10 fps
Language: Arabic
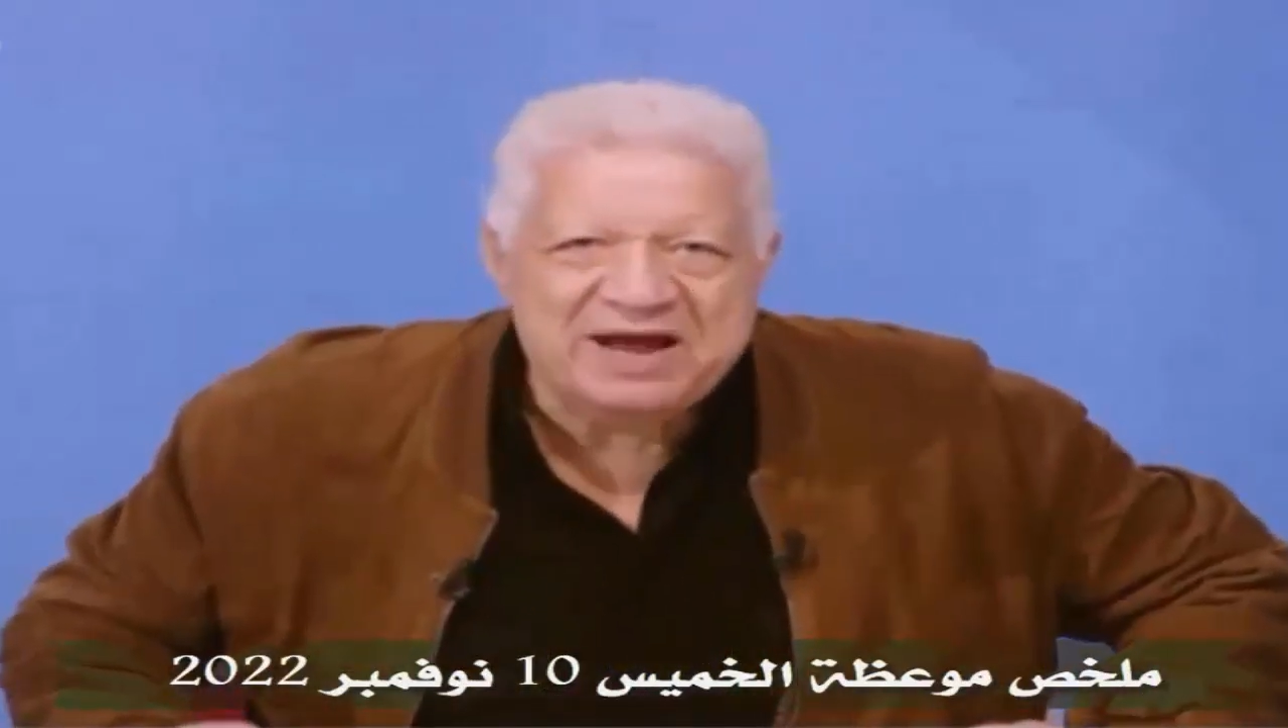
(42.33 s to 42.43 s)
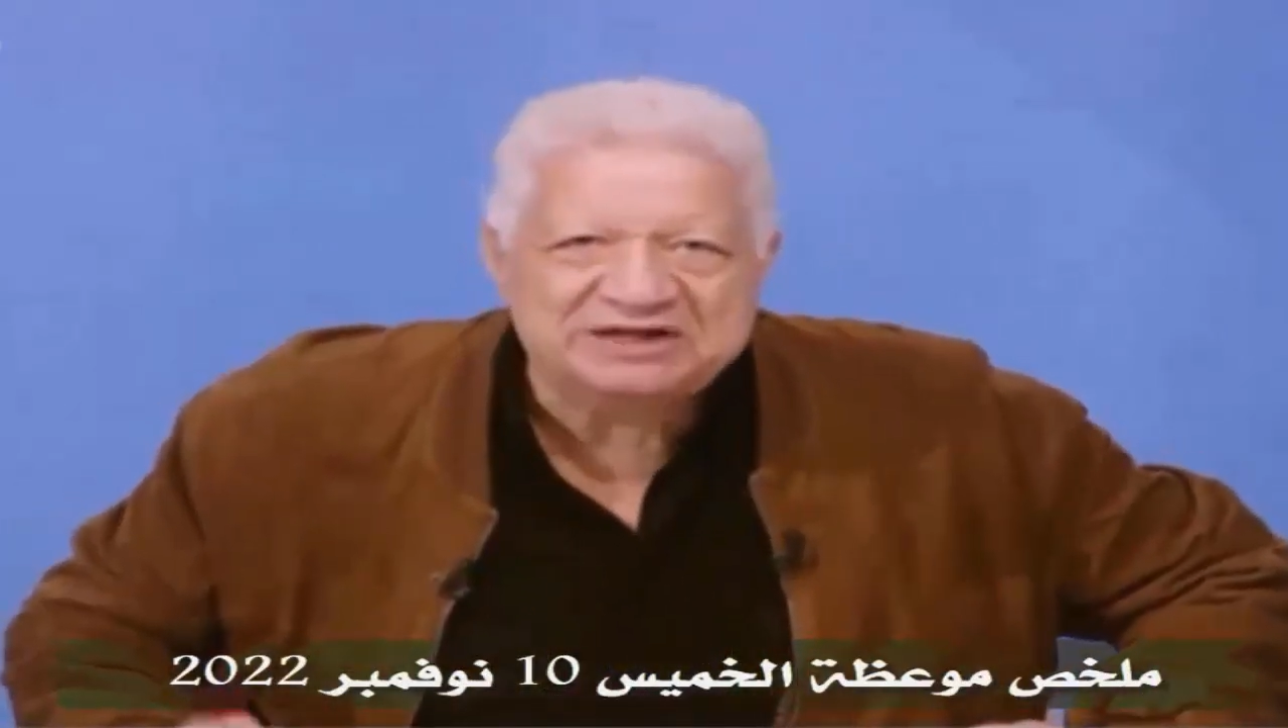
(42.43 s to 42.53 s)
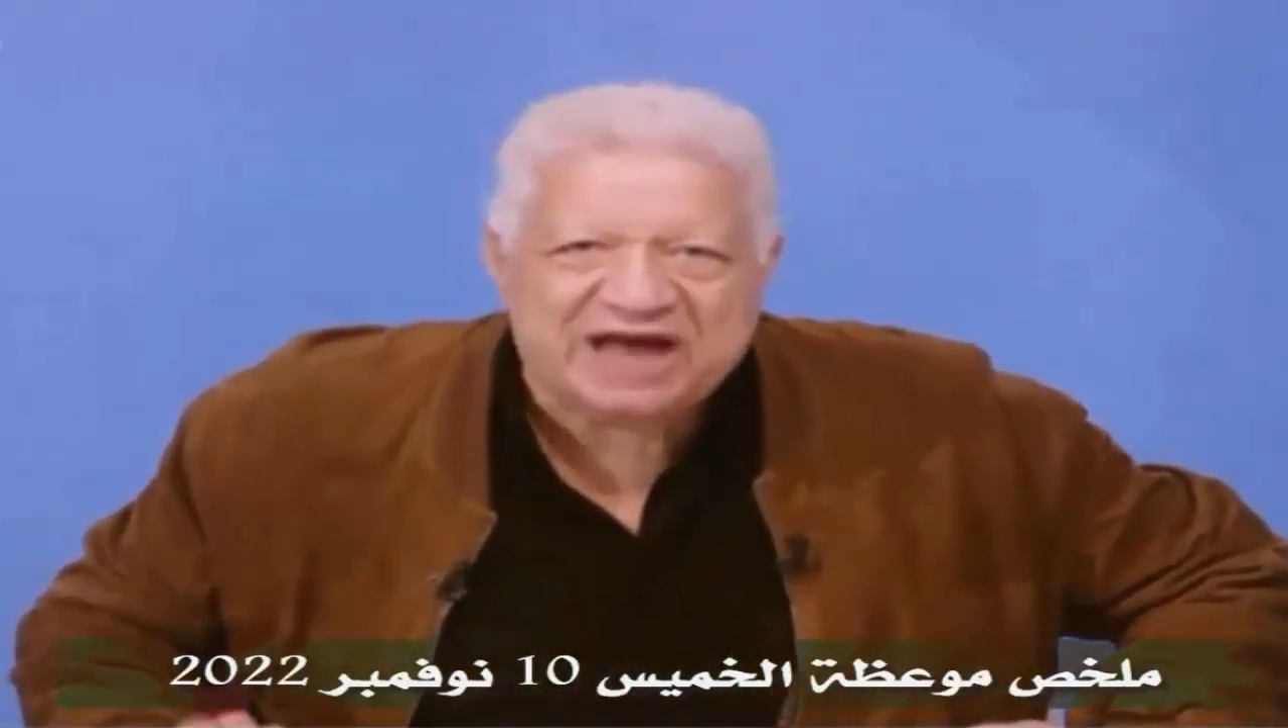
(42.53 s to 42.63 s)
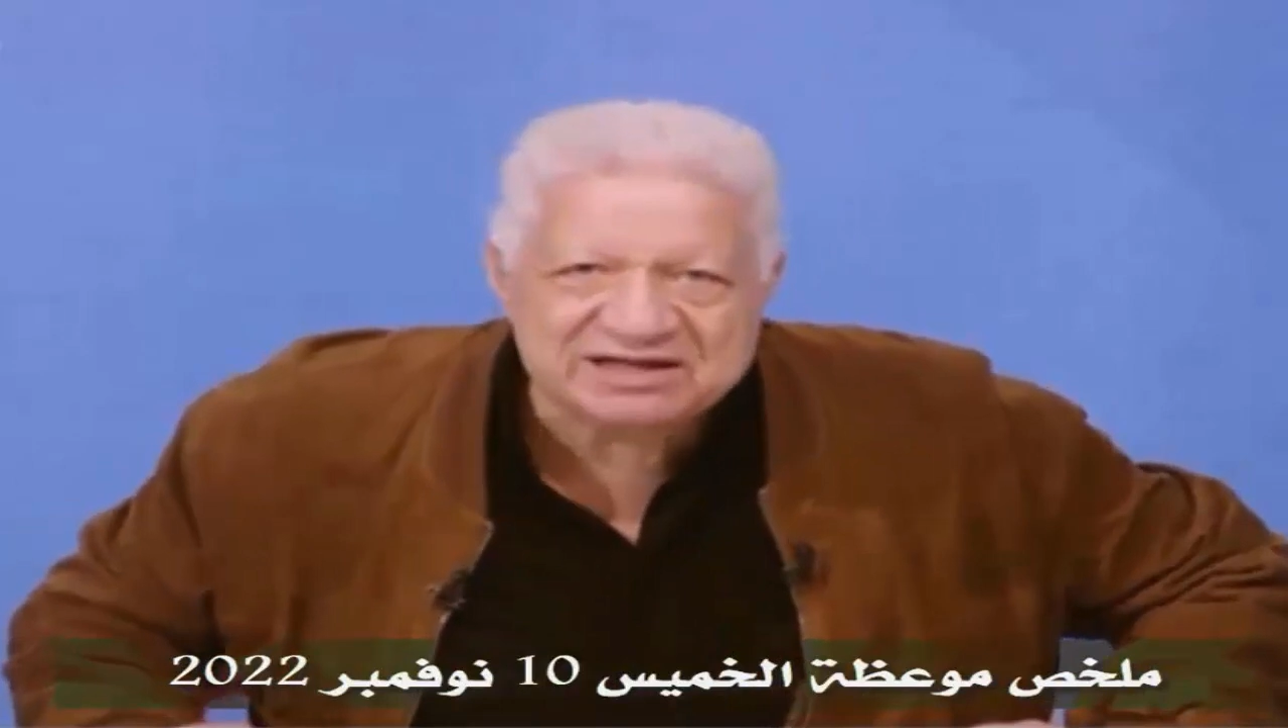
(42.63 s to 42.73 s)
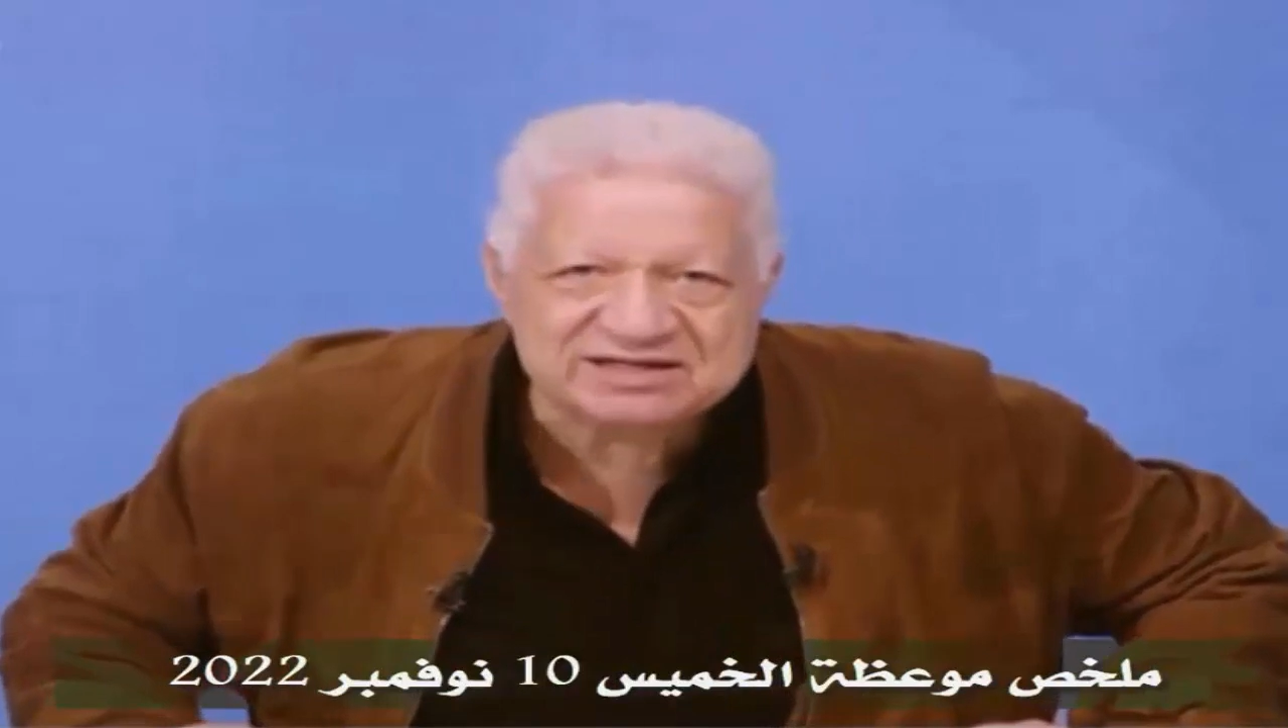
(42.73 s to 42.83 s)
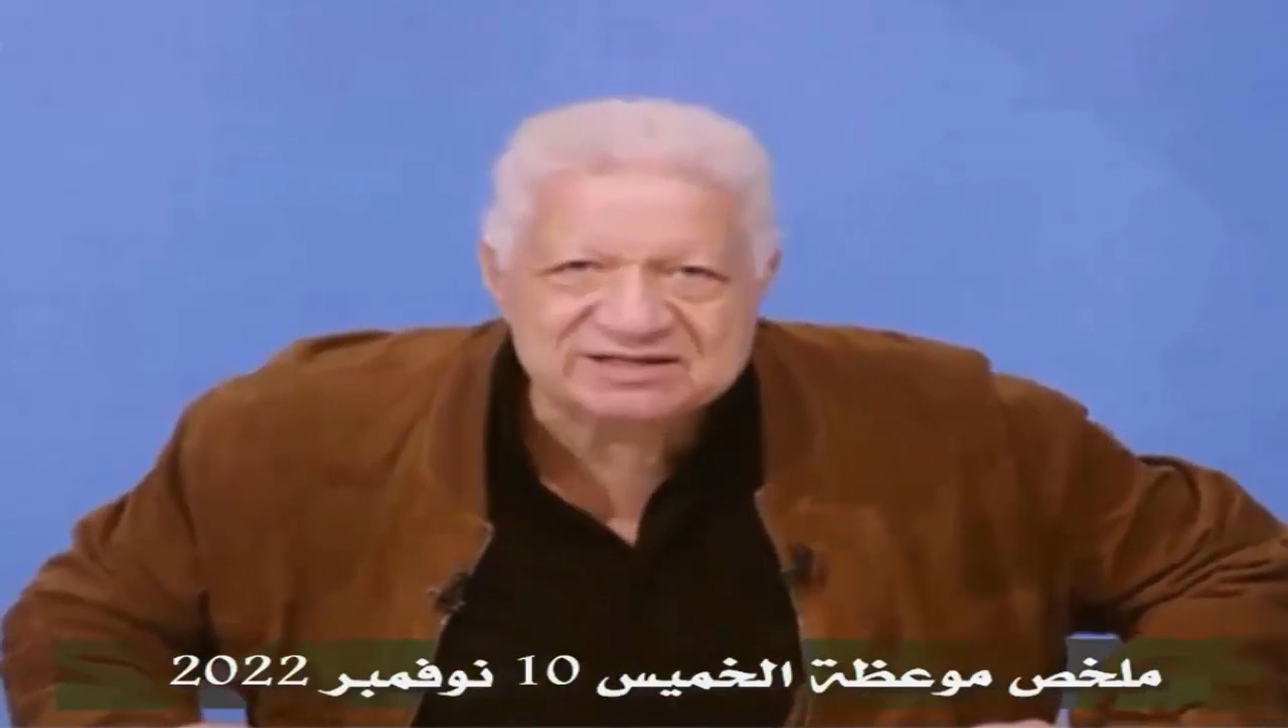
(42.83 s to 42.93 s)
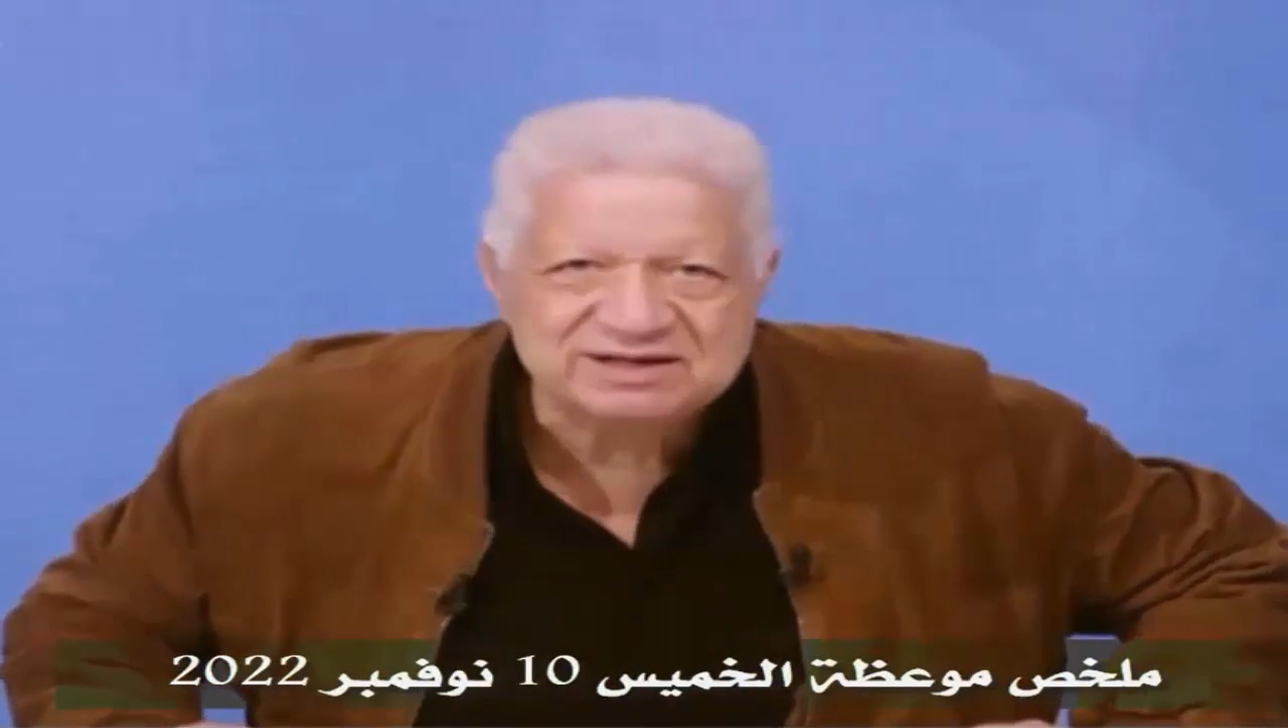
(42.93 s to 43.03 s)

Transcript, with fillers: يا شاذ